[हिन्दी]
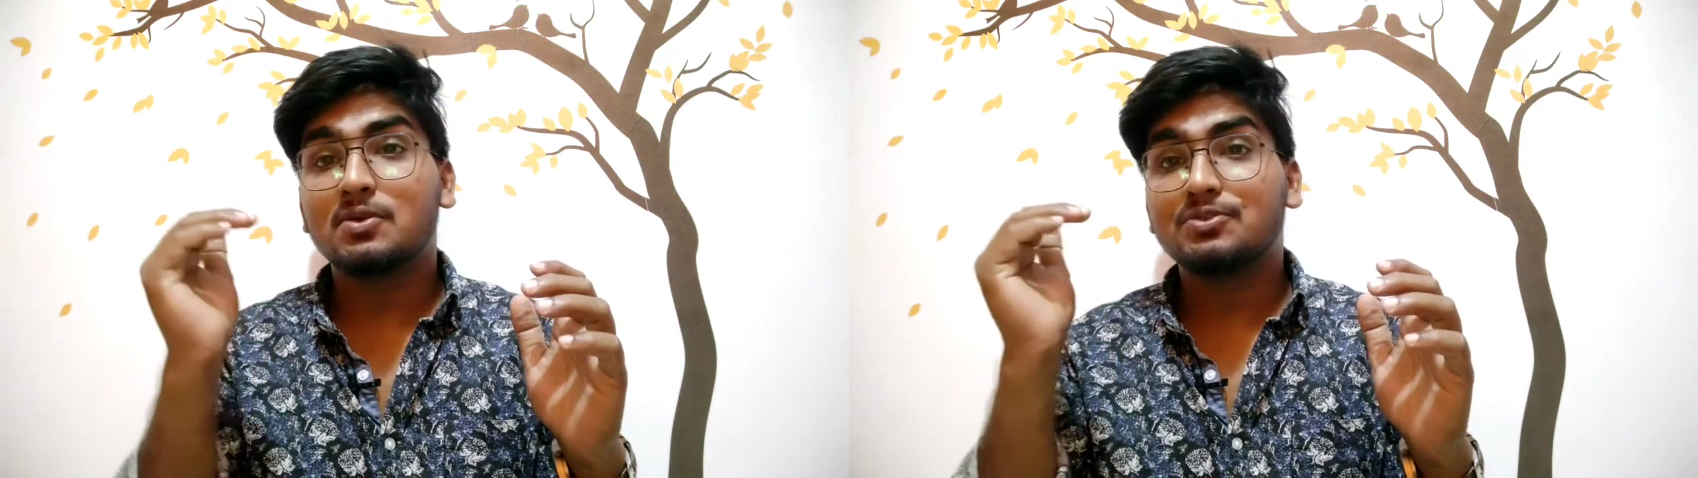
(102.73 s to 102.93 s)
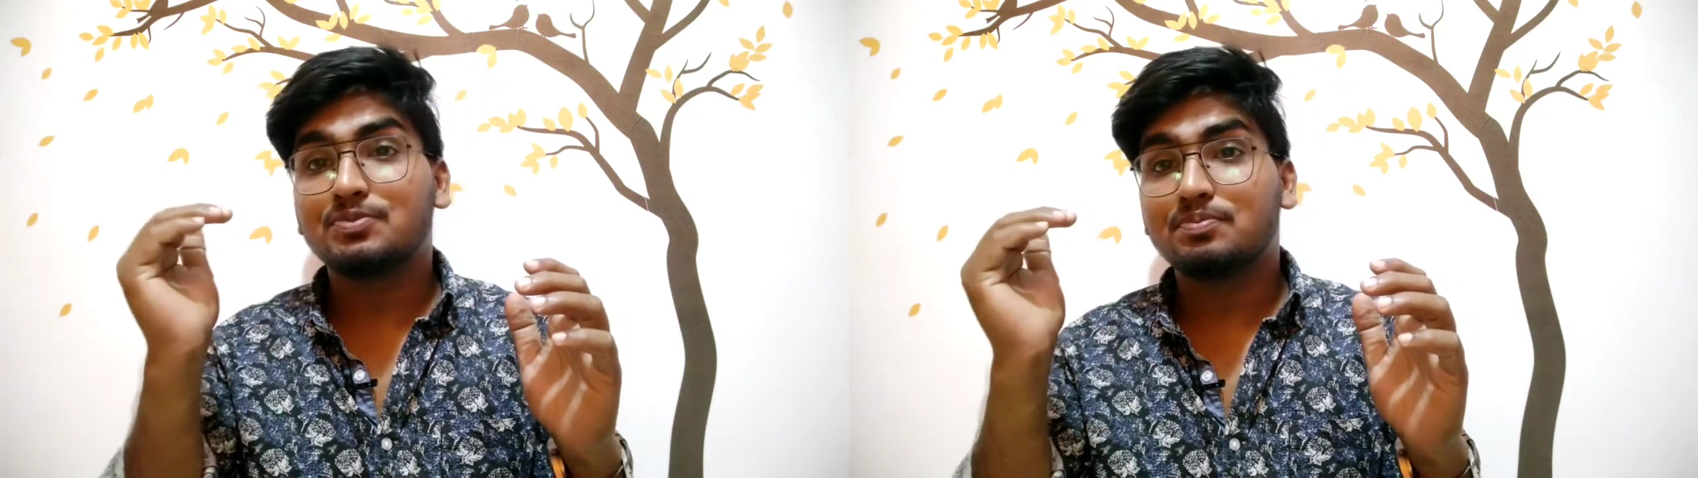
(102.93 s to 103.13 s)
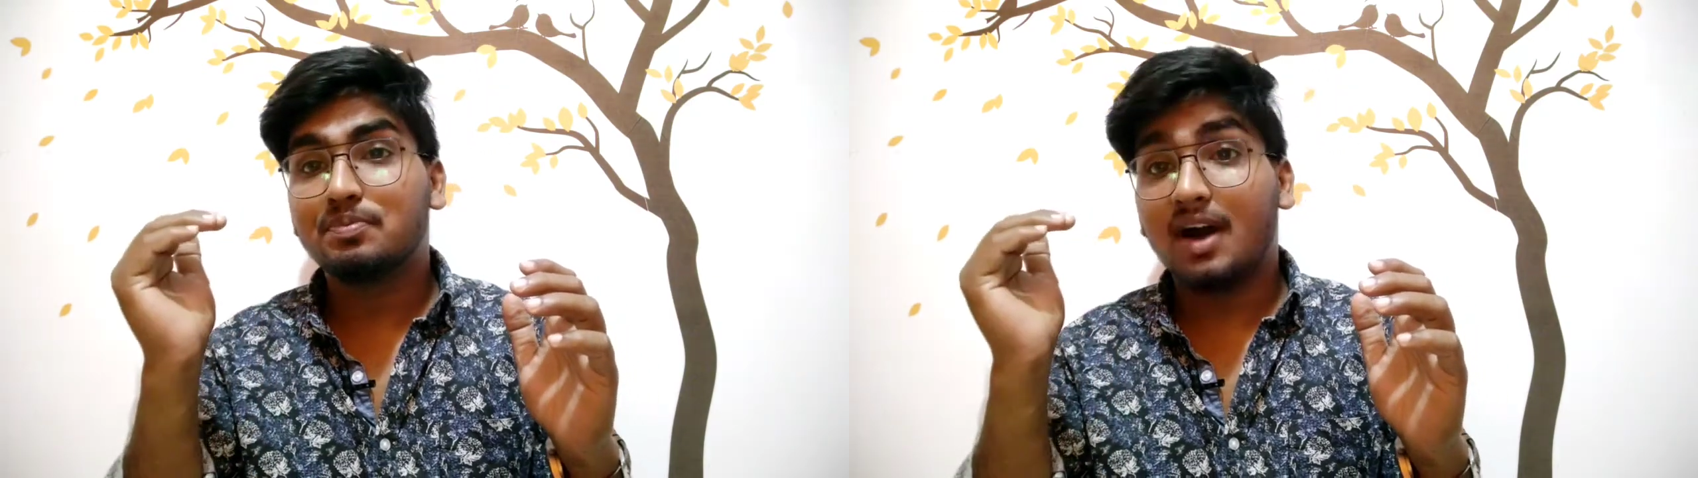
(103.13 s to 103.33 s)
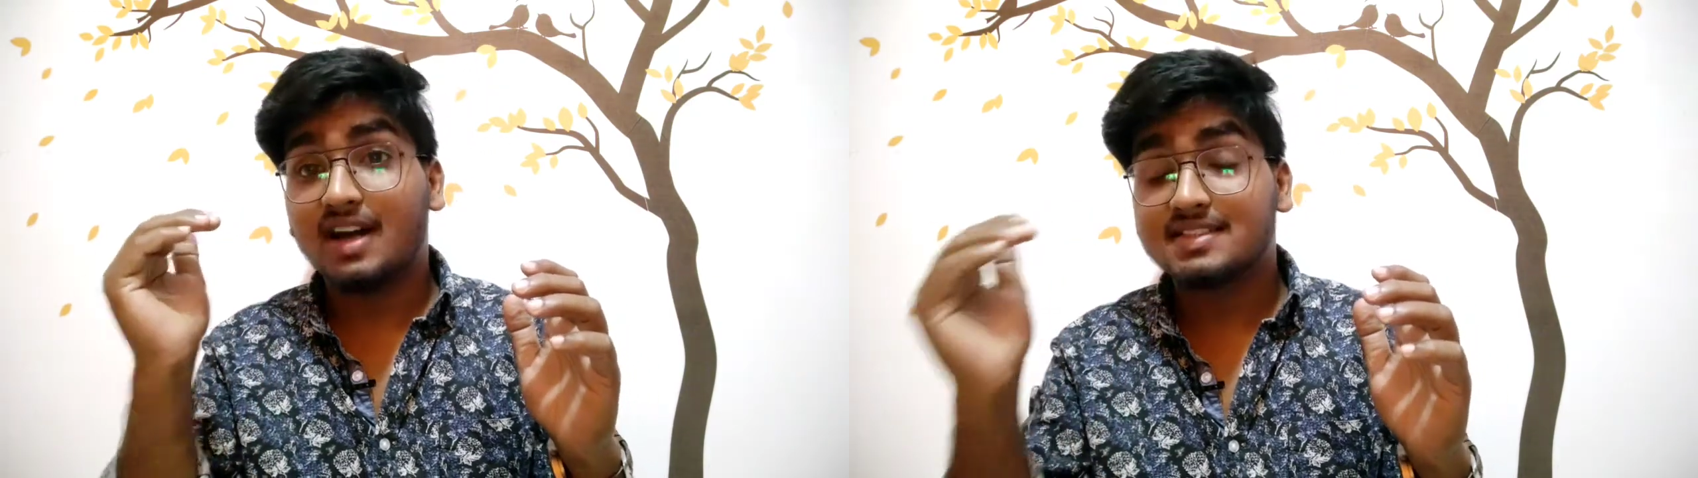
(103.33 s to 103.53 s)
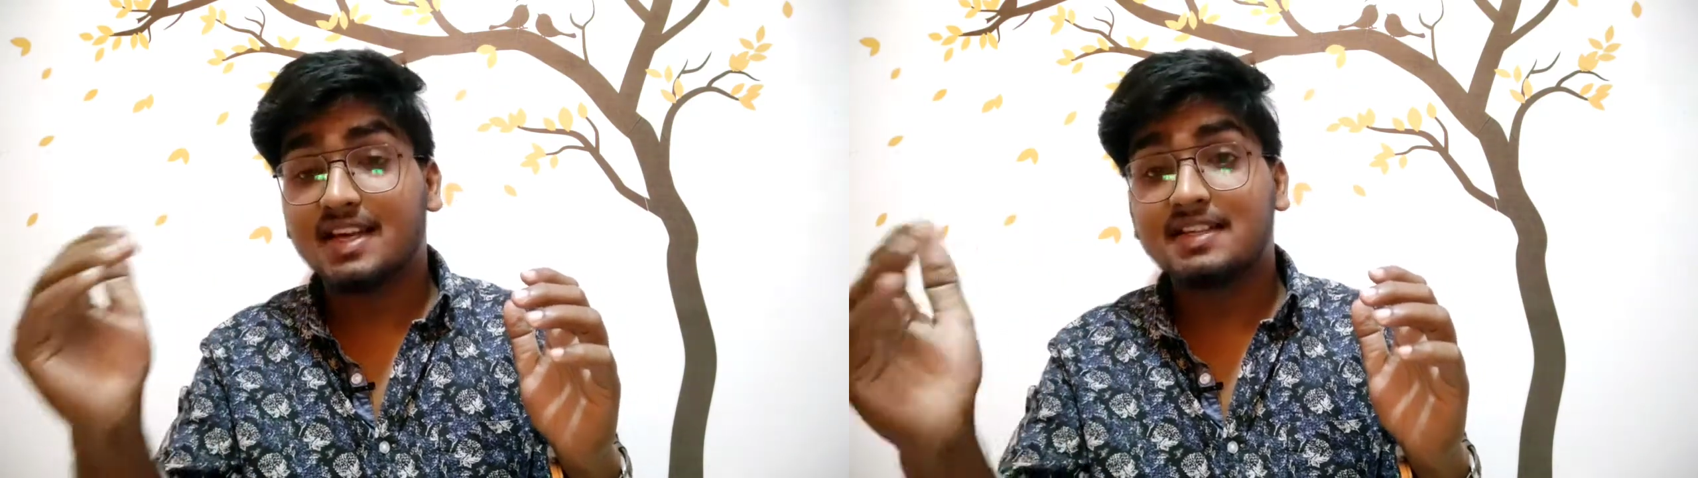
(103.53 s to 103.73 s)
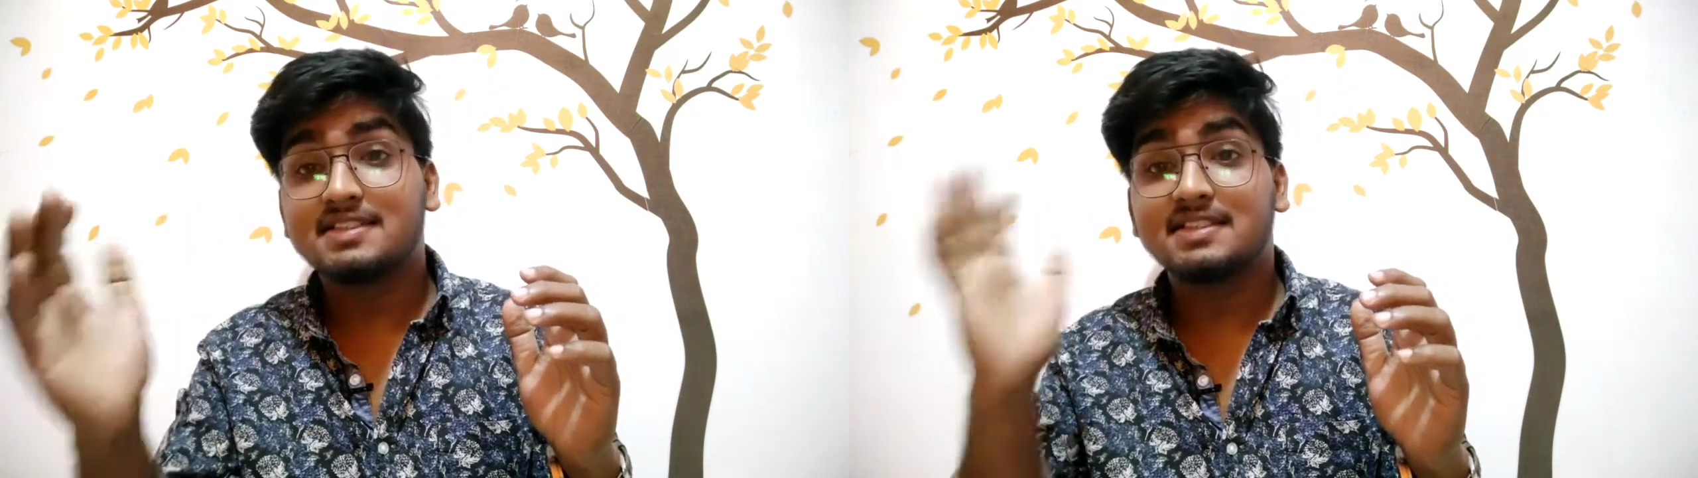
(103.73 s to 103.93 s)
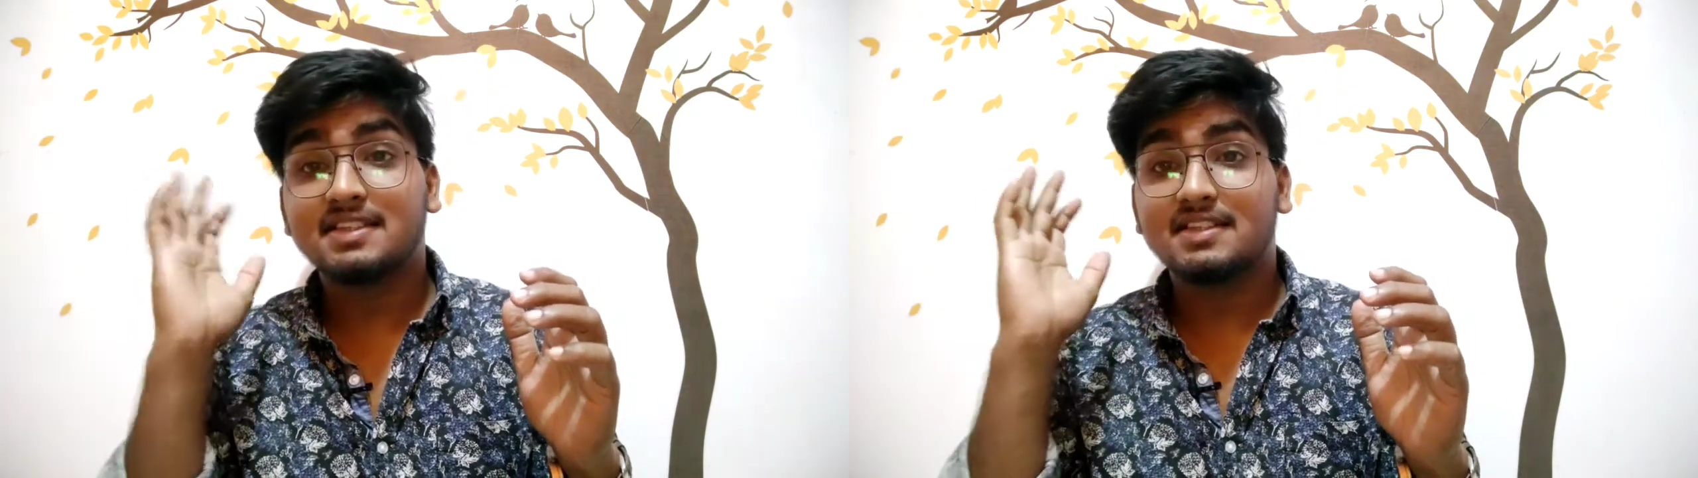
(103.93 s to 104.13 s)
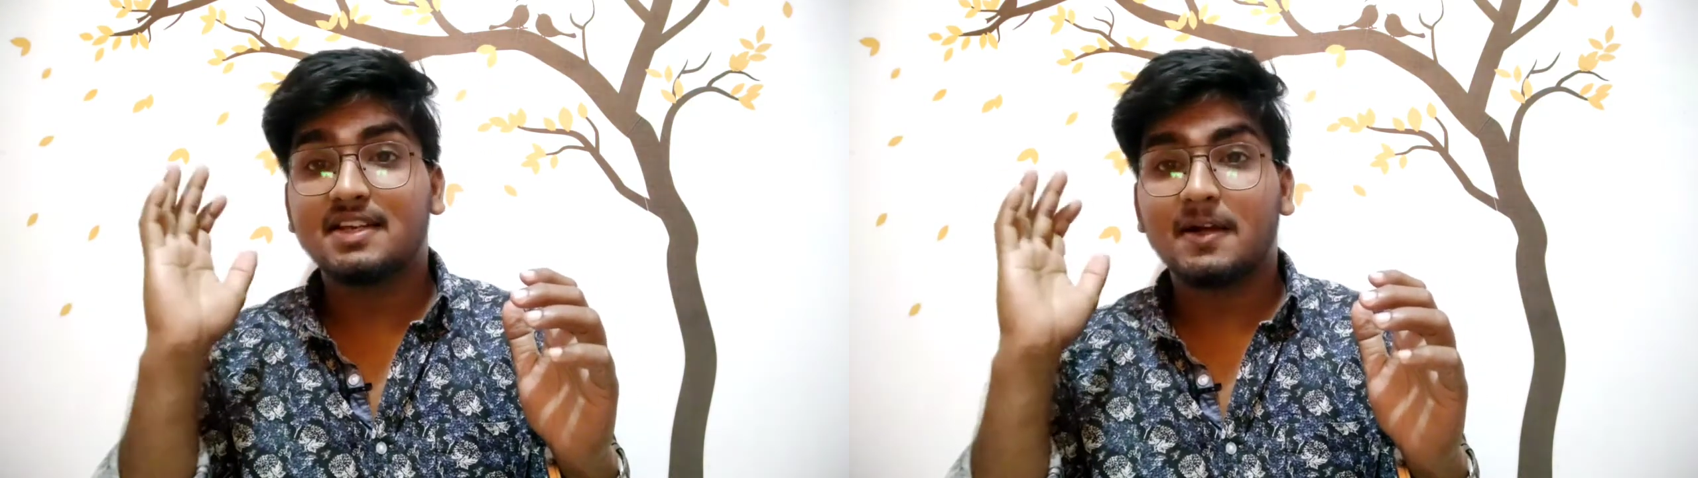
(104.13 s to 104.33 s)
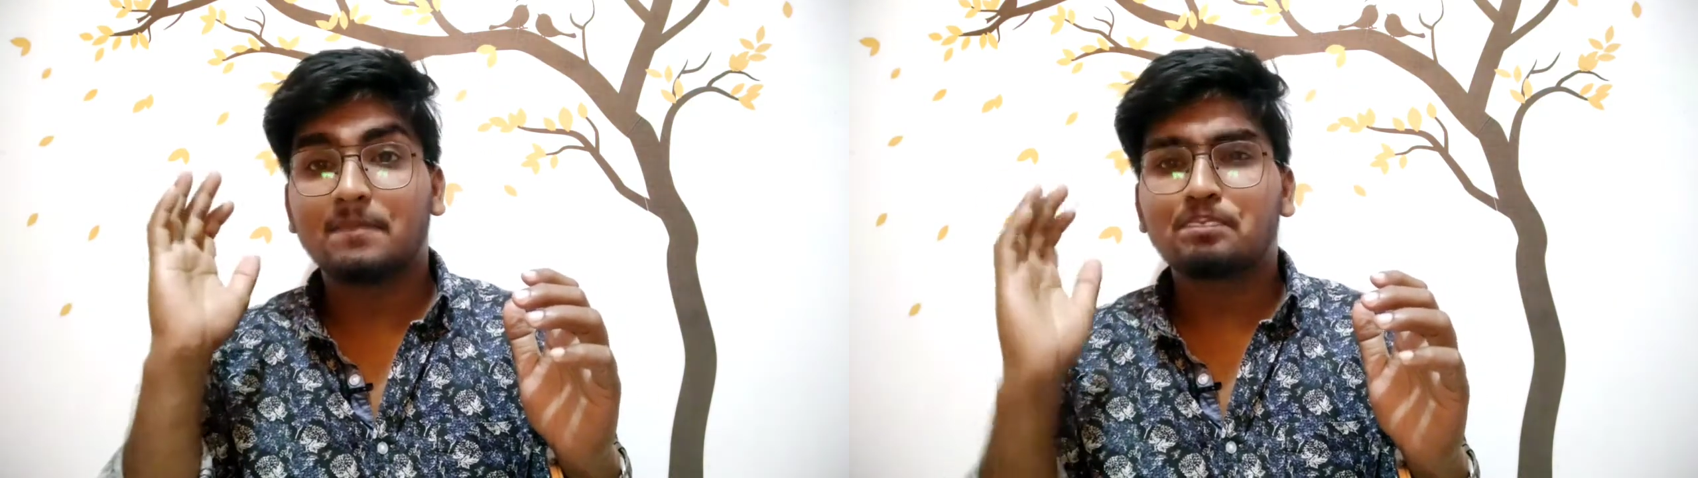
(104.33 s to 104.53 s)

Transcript: को आसानी से दे देना